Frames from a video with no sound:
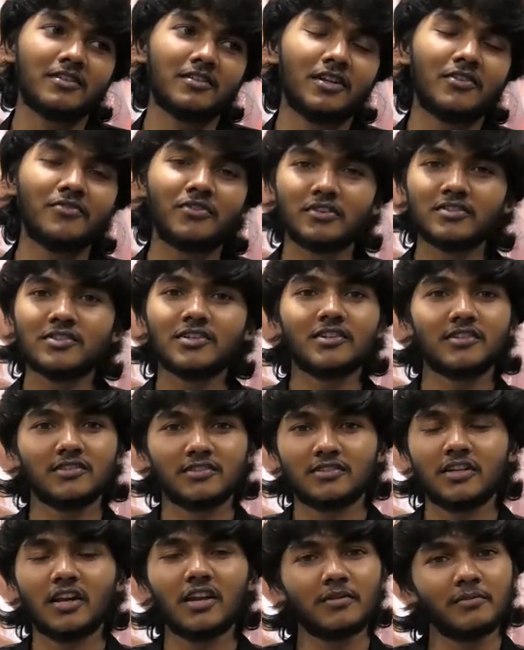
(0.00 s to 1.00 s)
டிஃப்ரெண்ட்
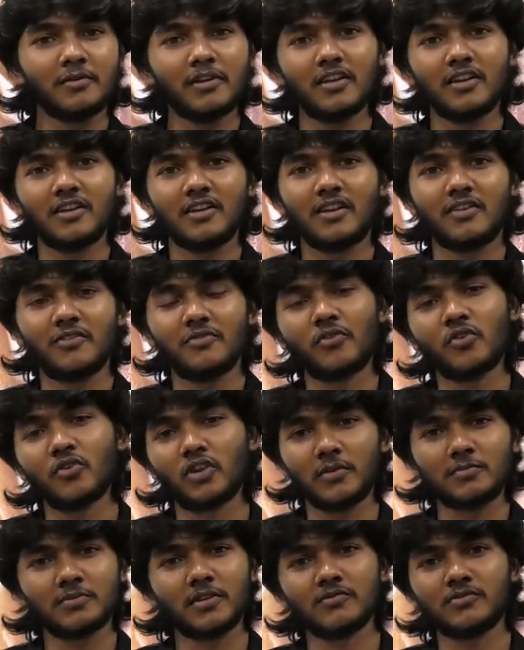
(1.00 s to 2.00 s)
ஜேர்னல்ஸ் நாலுமே ஃபோர்
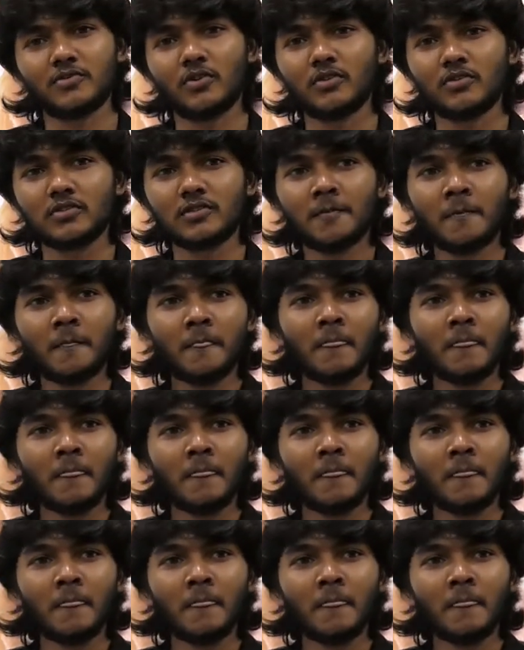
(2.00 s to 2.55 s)
டைப்ஸ் ஆஃப் சாங்ஸ்